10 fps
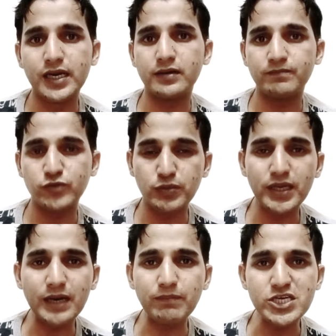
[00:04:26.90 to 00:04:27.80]
लेकिन
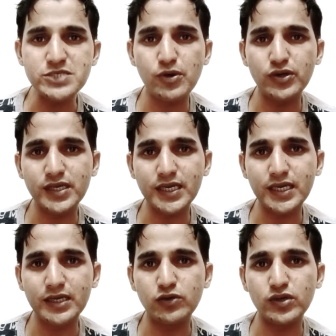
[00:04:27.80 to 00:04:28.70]
दुबई का प्लस पॉइंट ये है
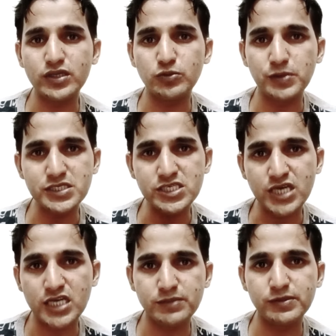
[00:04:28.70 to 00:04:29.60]
कि क्योंकि दुबई से
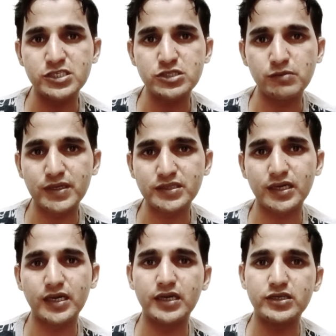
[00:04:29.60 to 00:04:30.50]
शारजा भी नज़दीक पड़ता
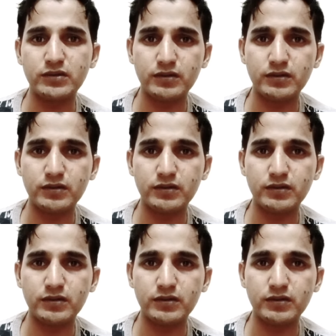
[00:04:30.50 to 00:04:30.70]
है